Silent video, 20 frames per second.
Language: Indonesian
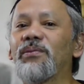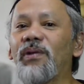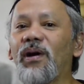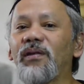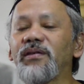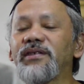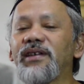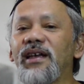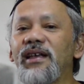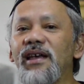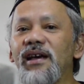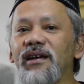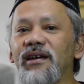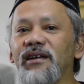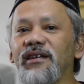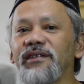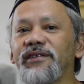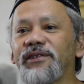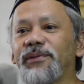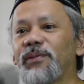Baru saya
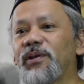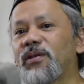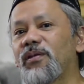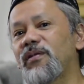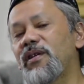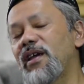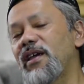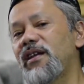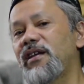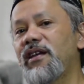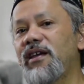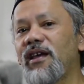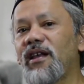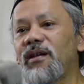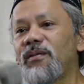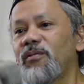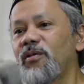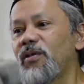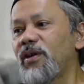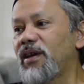nggak. Sebetulnya ini
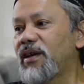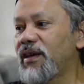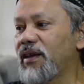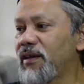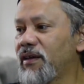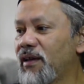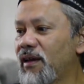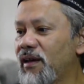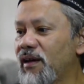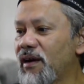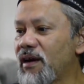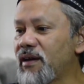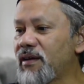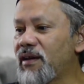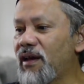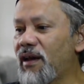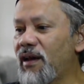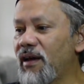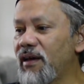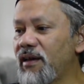ilmu ini
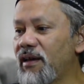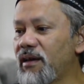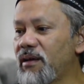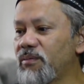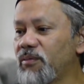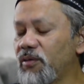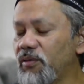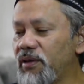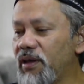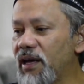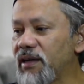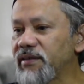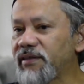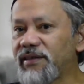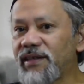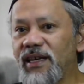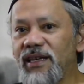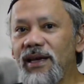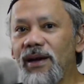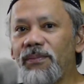adalah ilmu yang
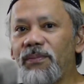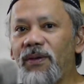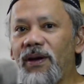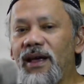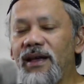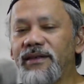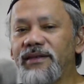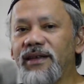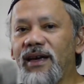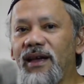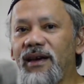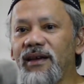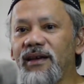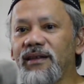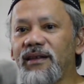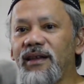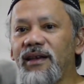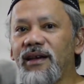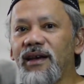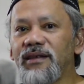saya pelajari
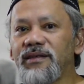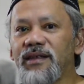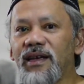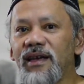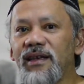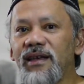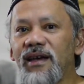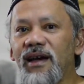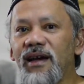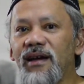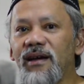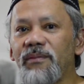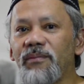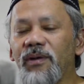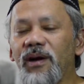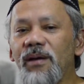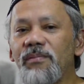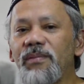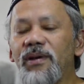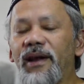ketika saya
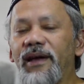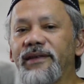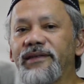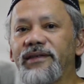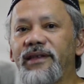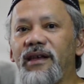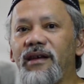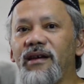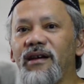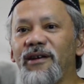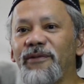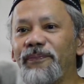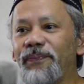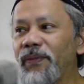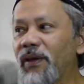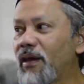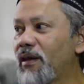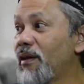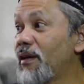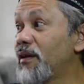mengambil S3.
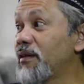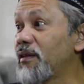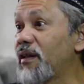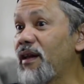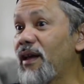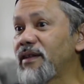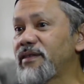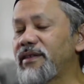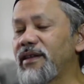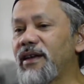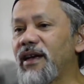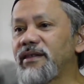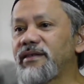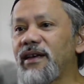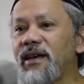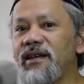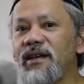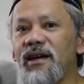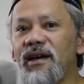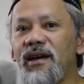Jadi S3
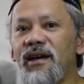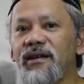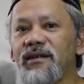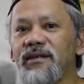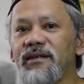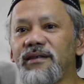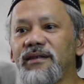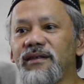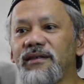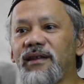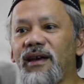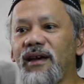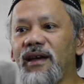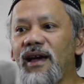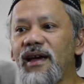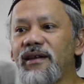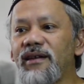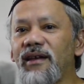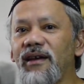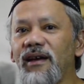saya e,
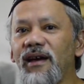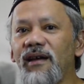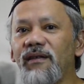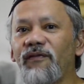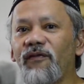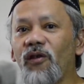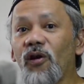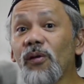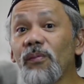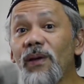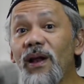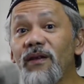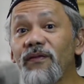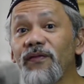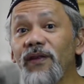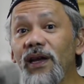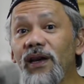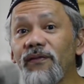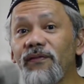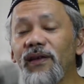terkait dengan formal
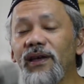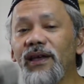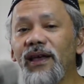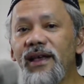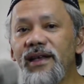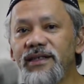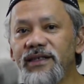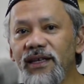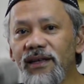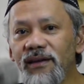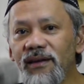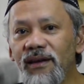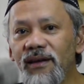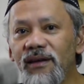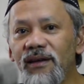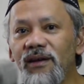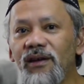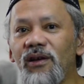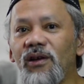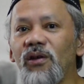verification
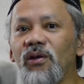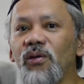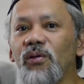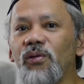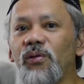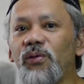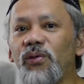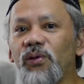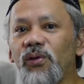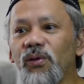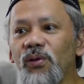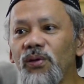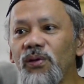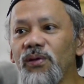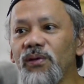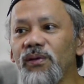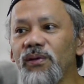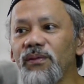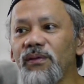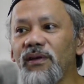
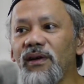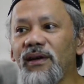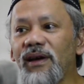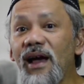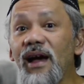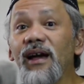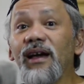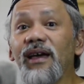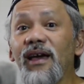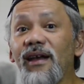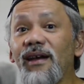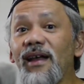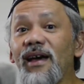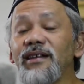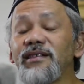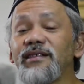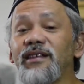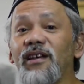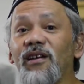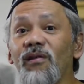untuk rangkaian
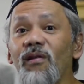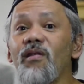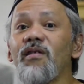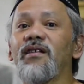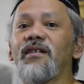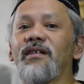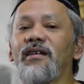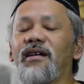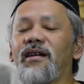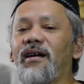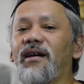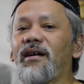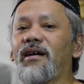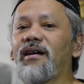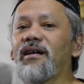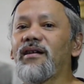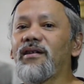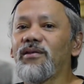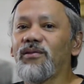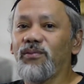asinkron.
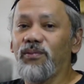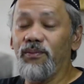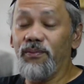Nah,